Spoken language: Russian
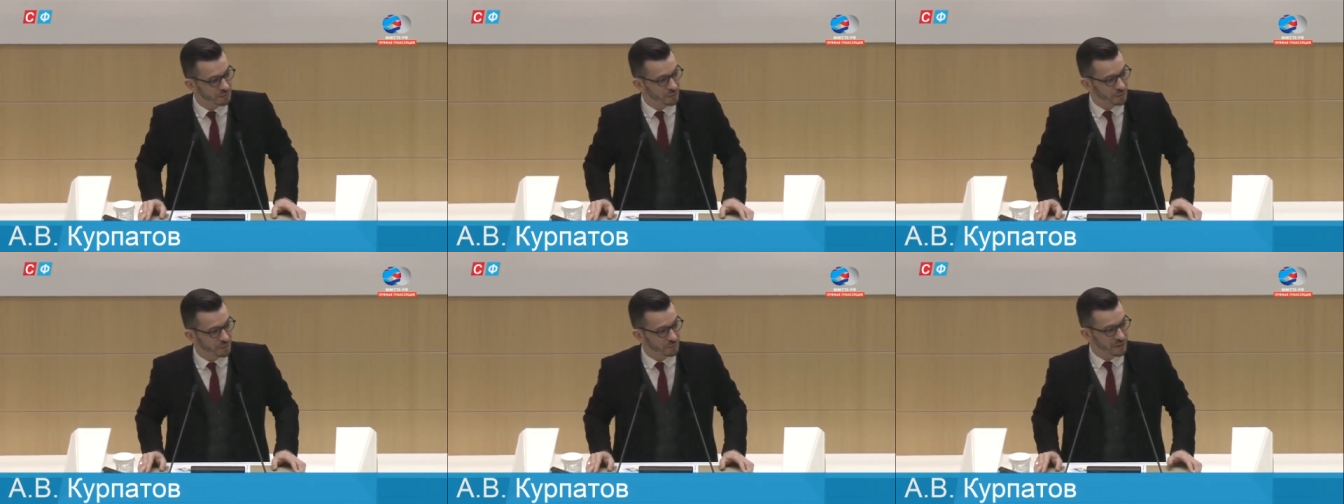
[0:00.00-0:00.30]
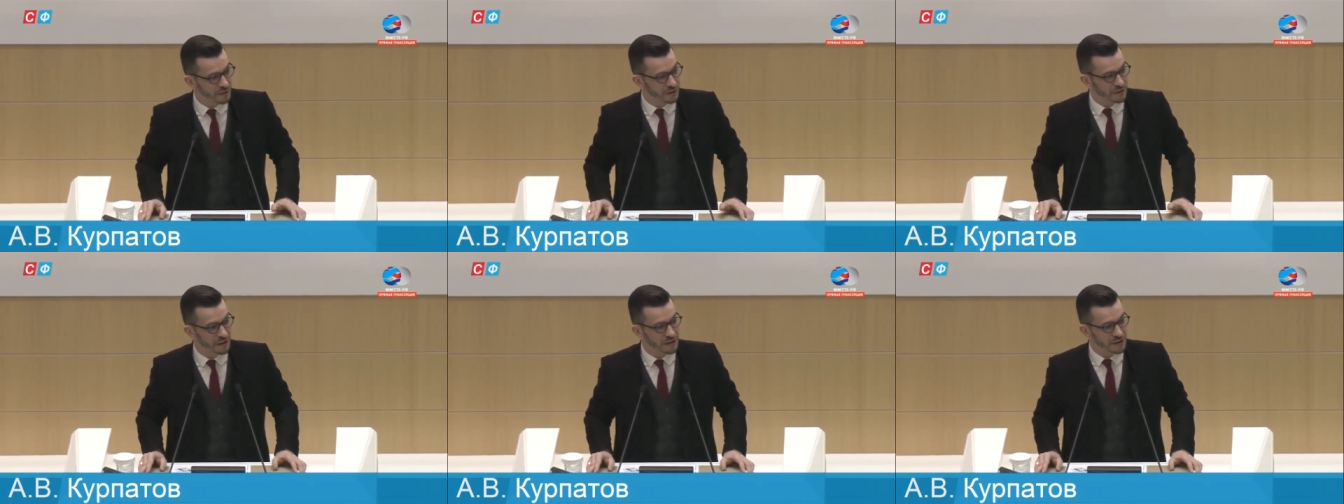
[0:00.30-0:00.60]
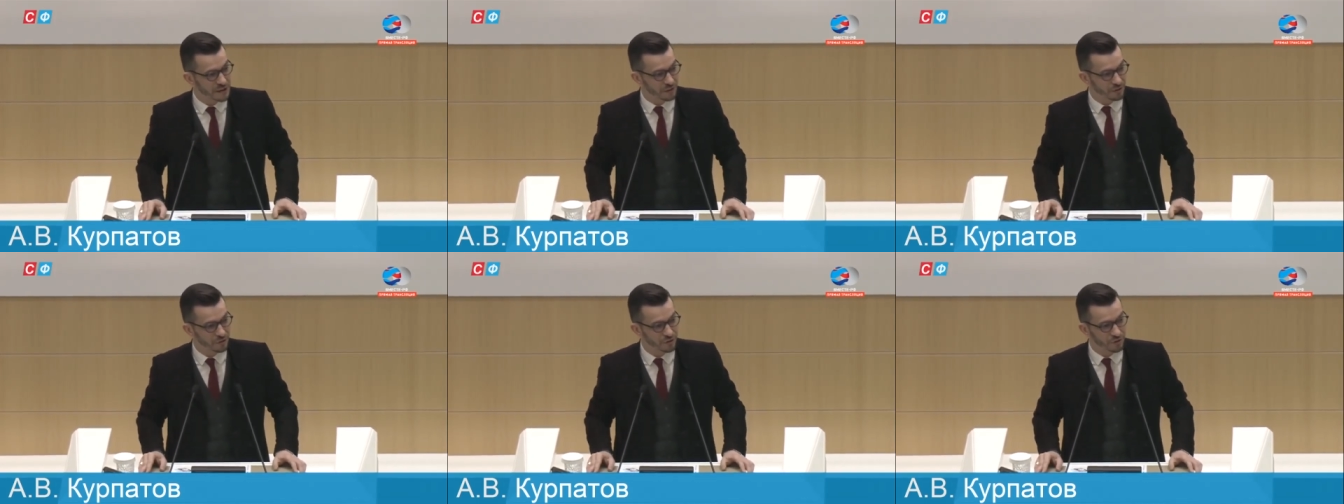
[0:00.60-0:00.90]
будет
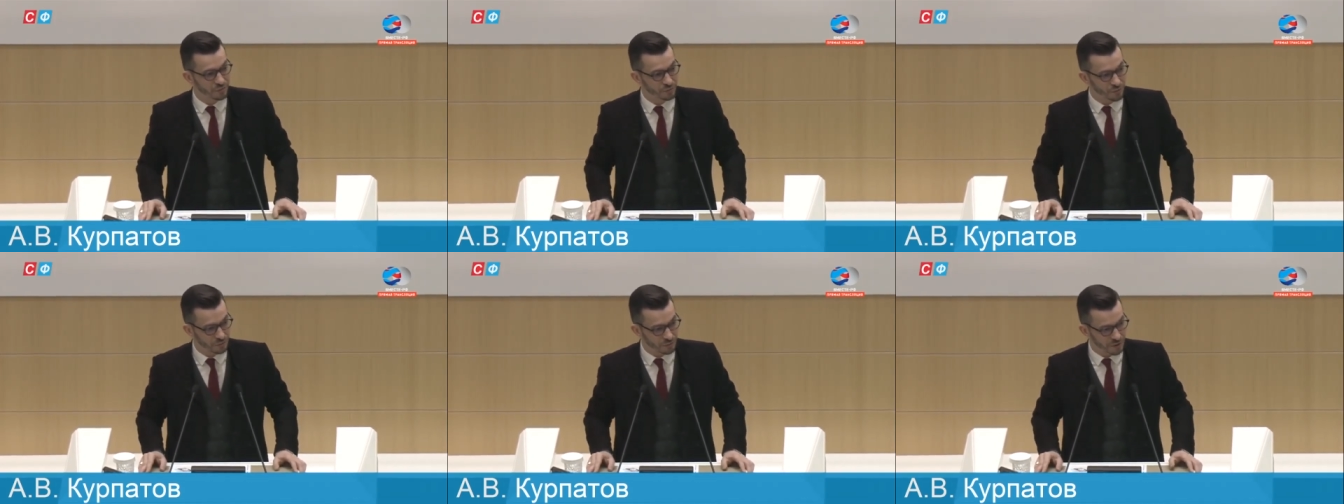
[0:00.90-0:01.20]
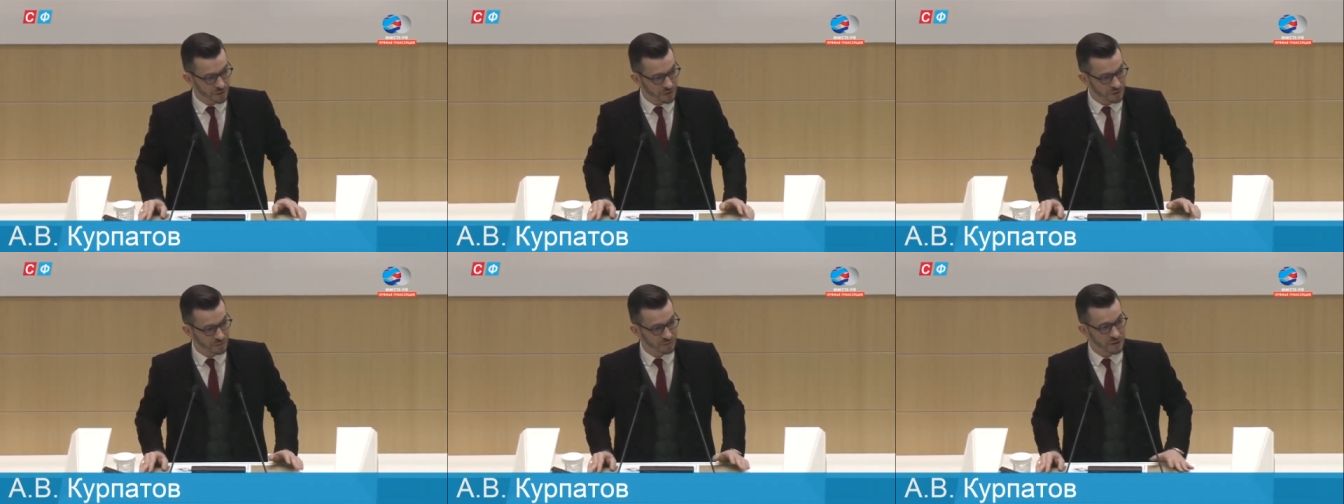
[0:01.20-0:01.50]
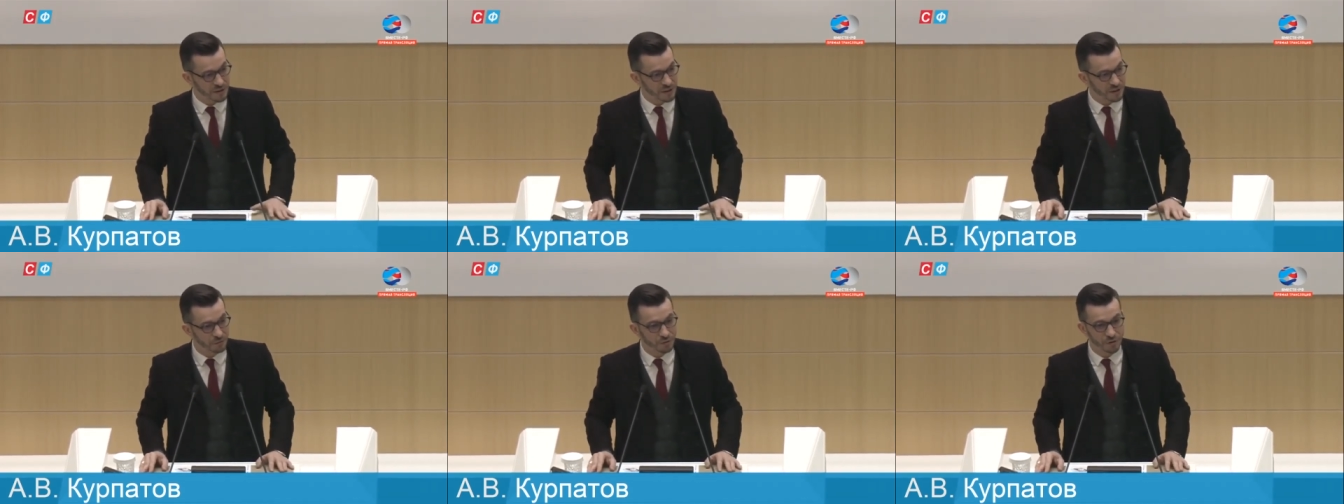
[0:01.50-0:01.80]
происходить следующим
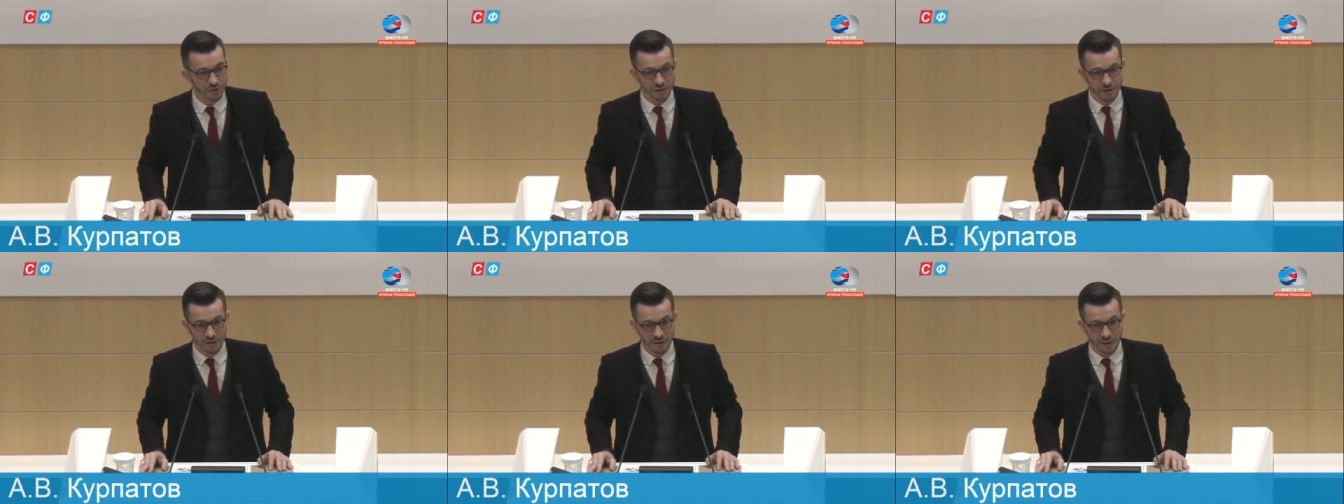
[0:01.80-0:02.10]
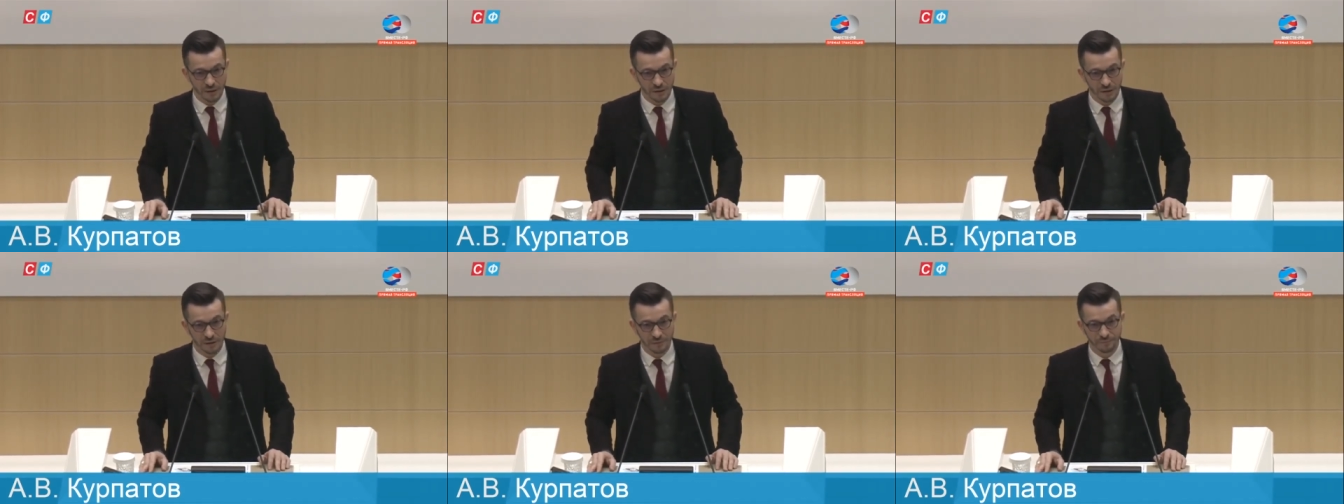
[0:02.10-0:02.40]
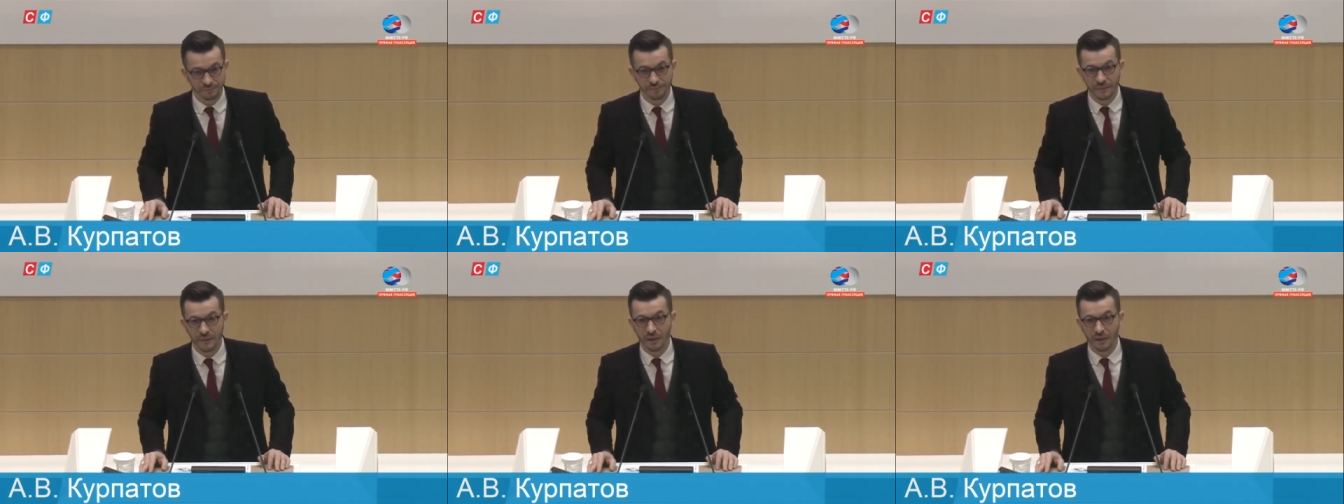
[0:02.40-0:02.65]
образом? Следующий слайд.